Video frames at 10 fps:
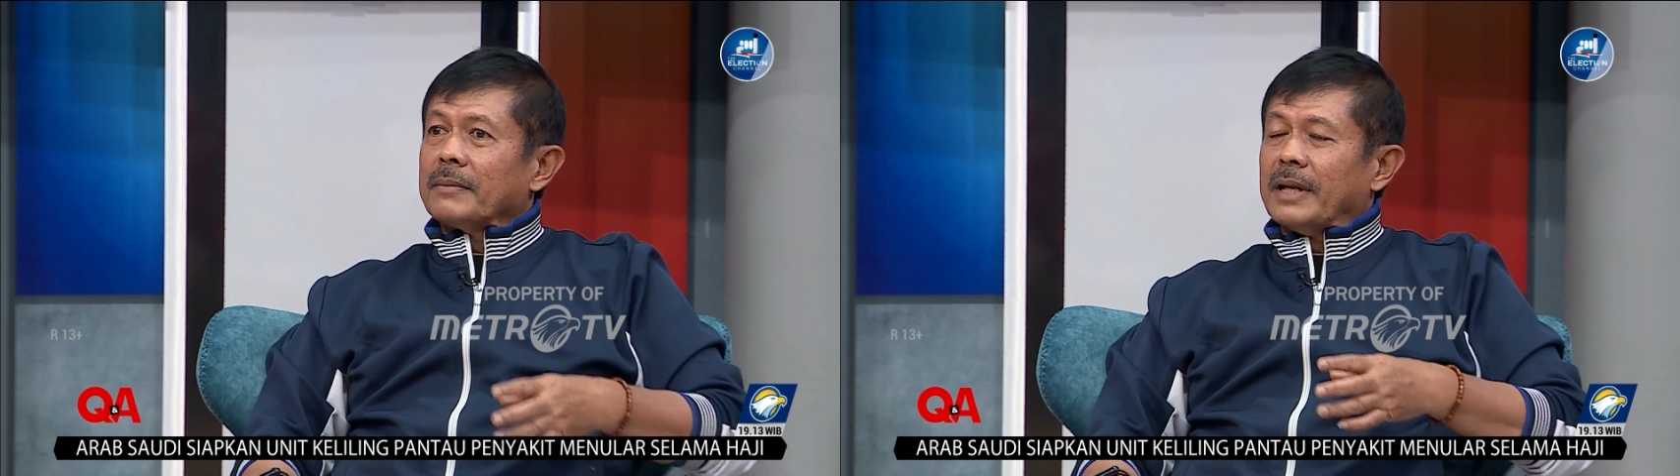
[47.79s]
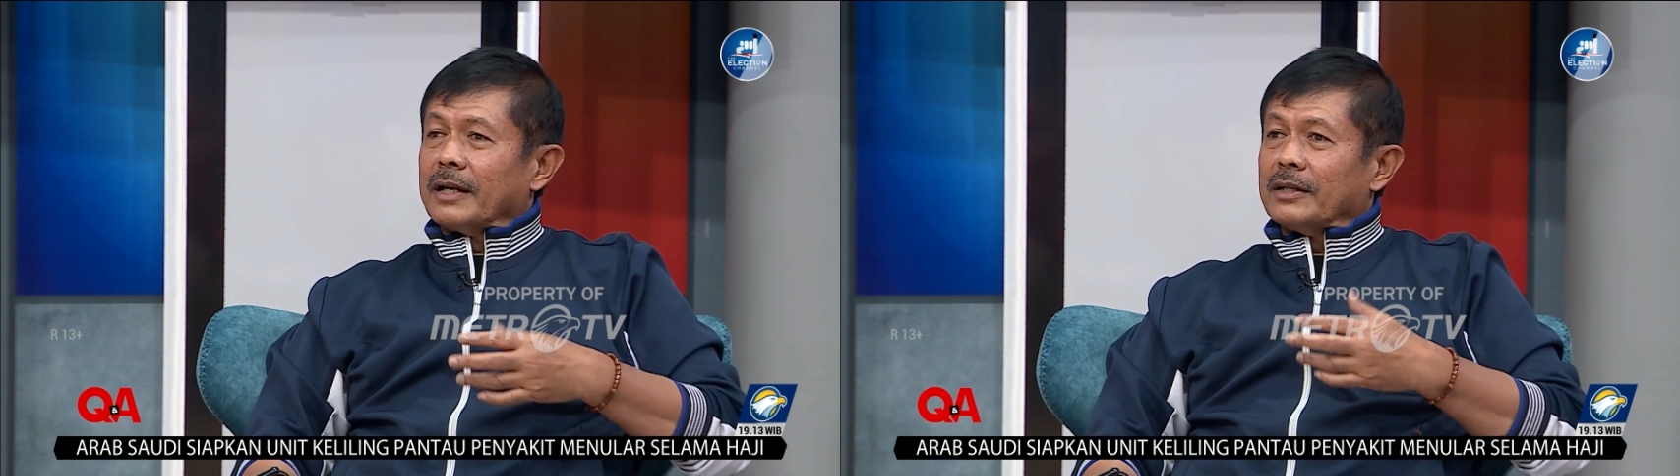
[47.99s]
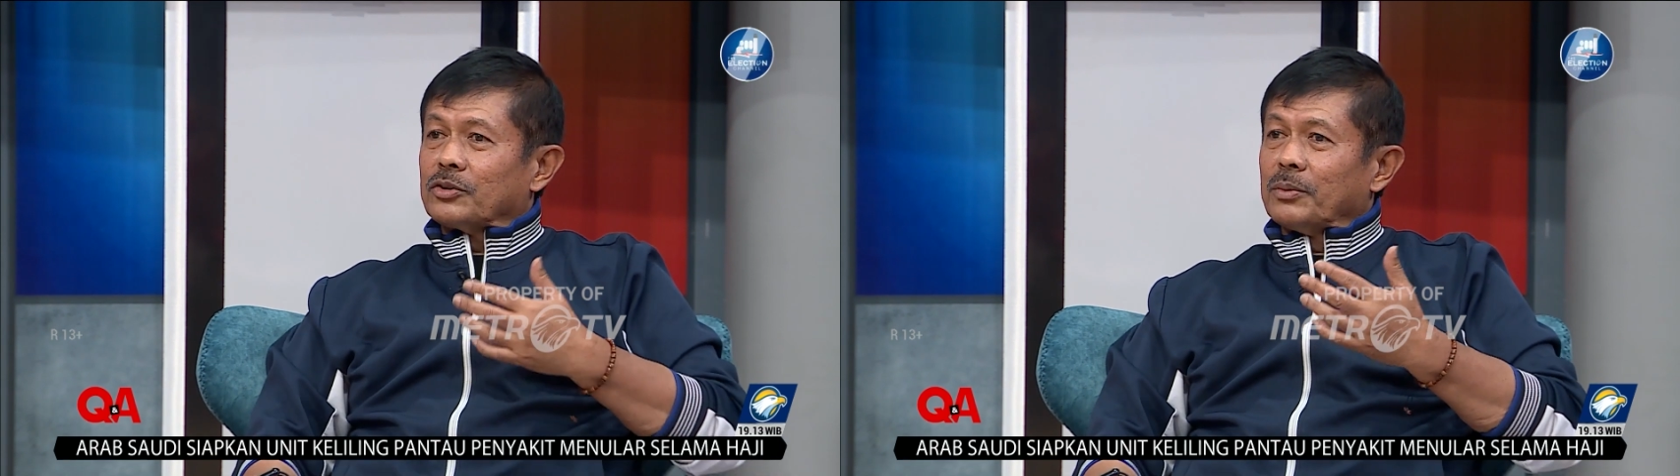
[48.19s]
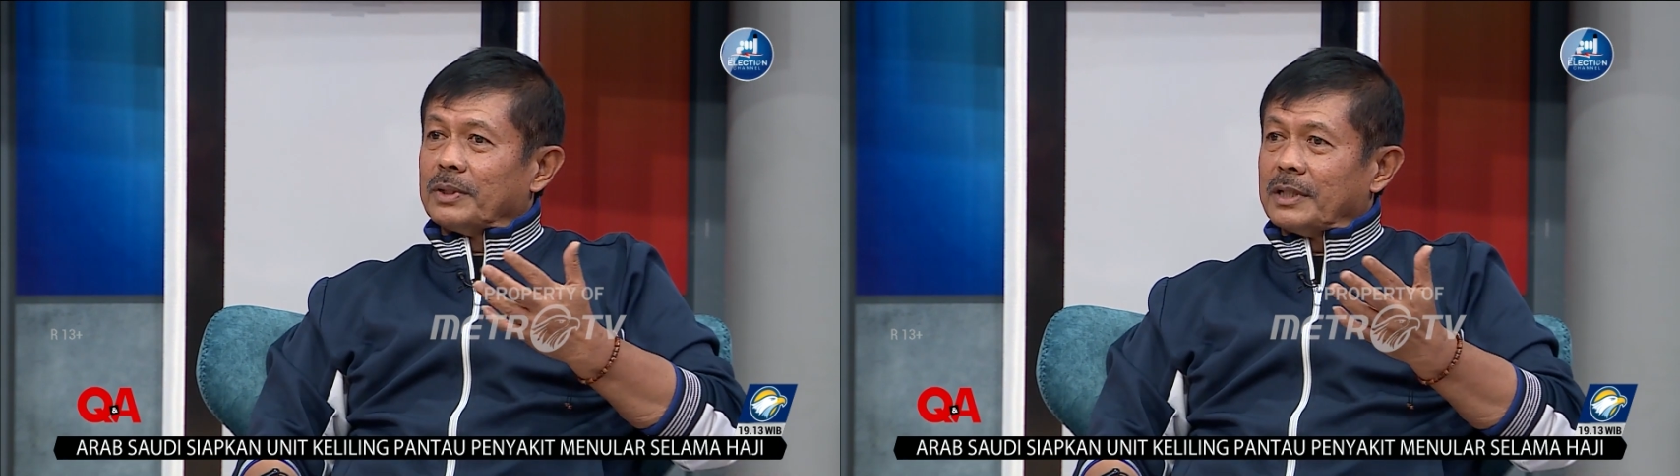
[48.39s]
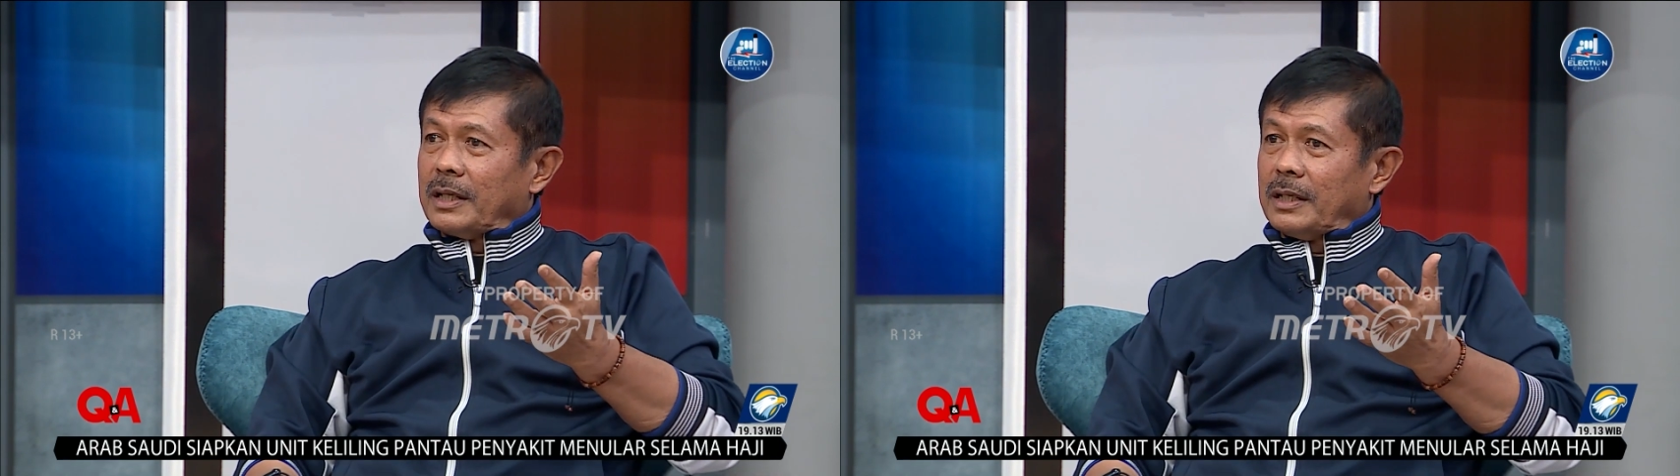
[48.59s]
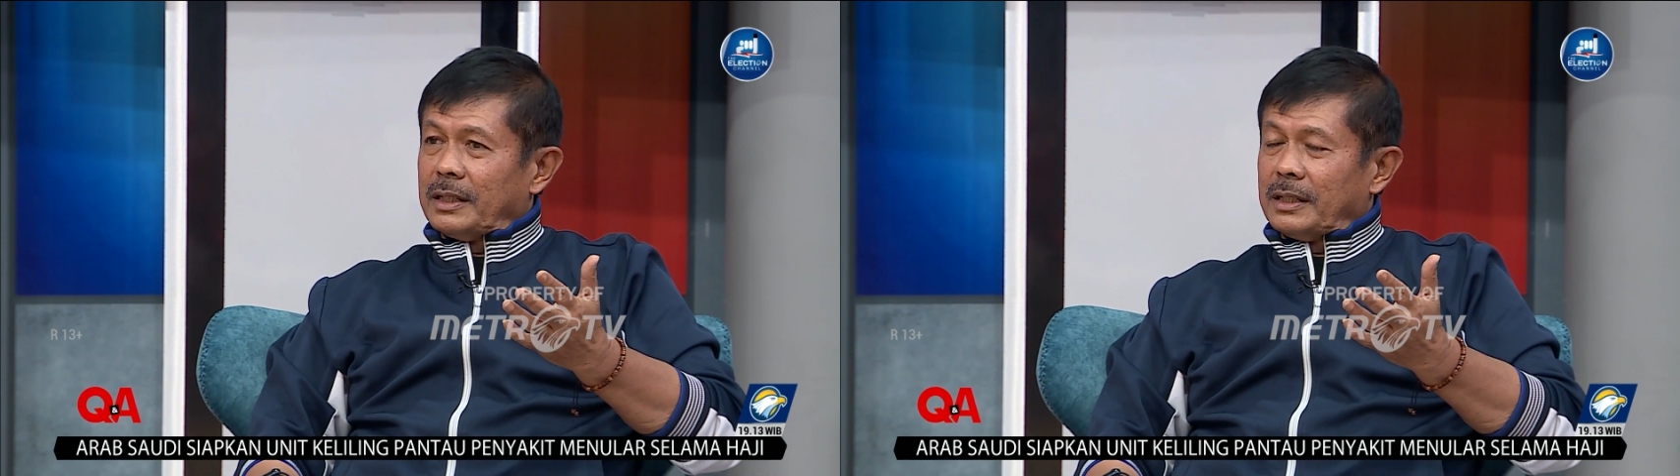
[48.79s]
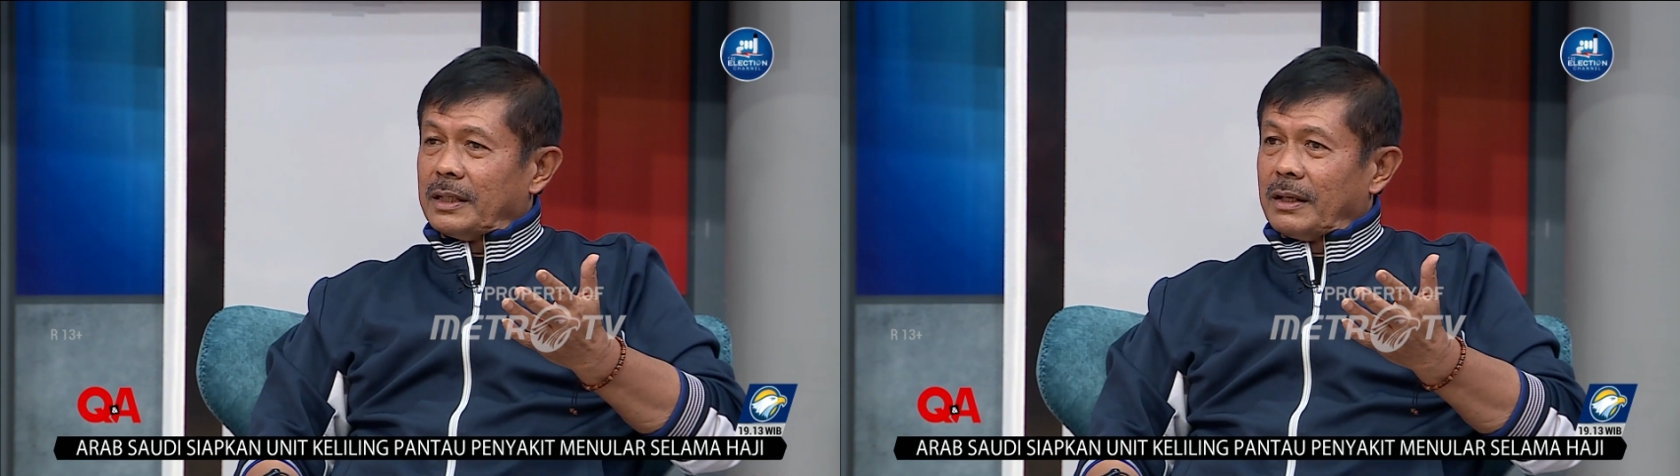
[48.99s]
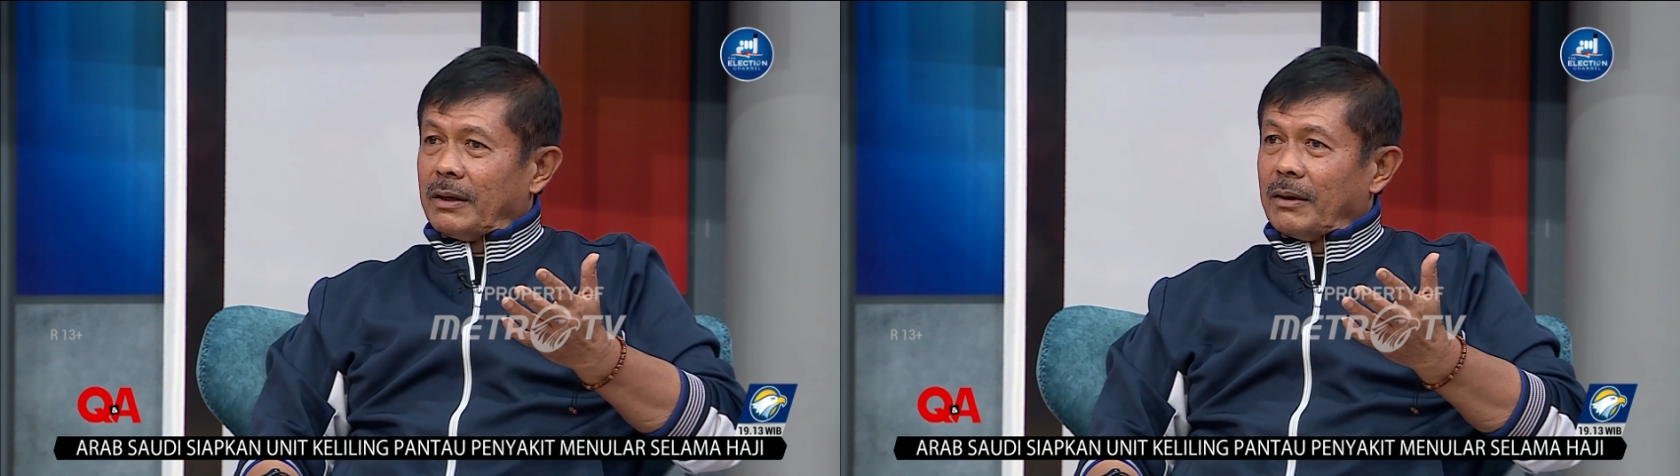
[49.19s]
dan itu
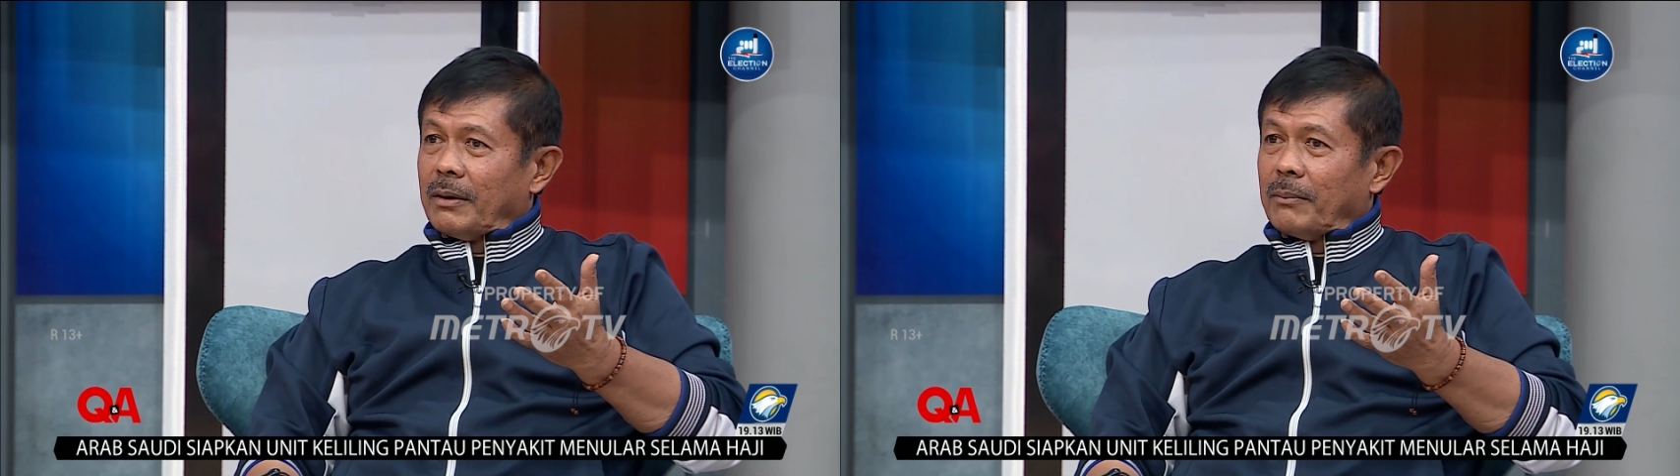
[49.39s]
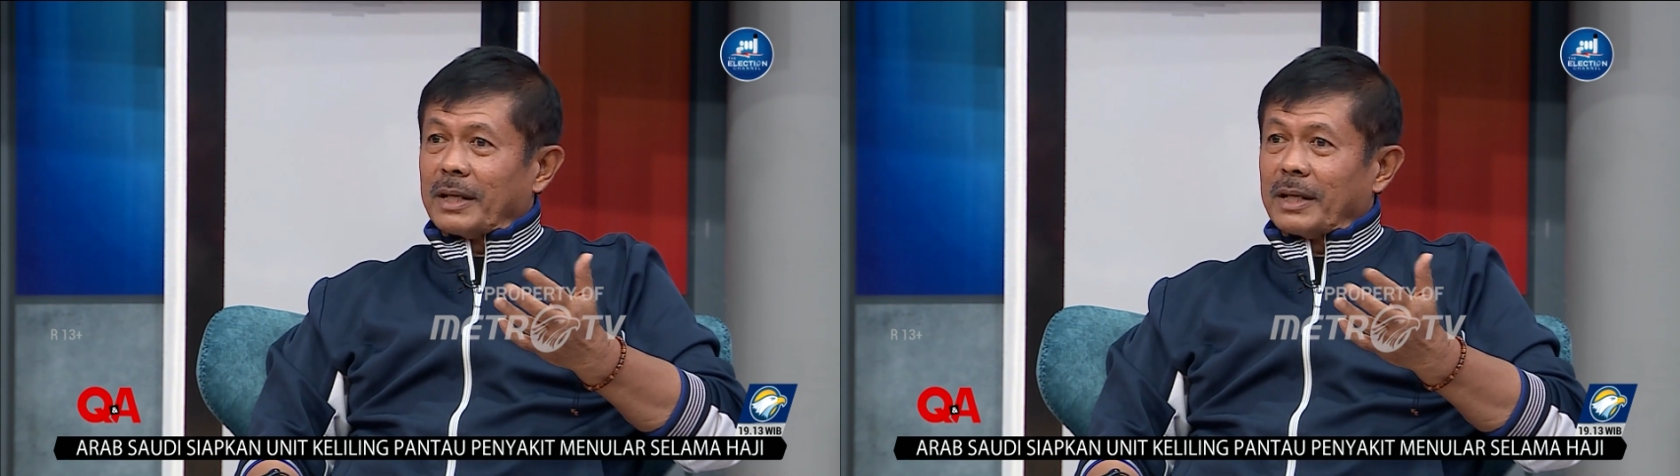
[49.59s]
menjadi uh,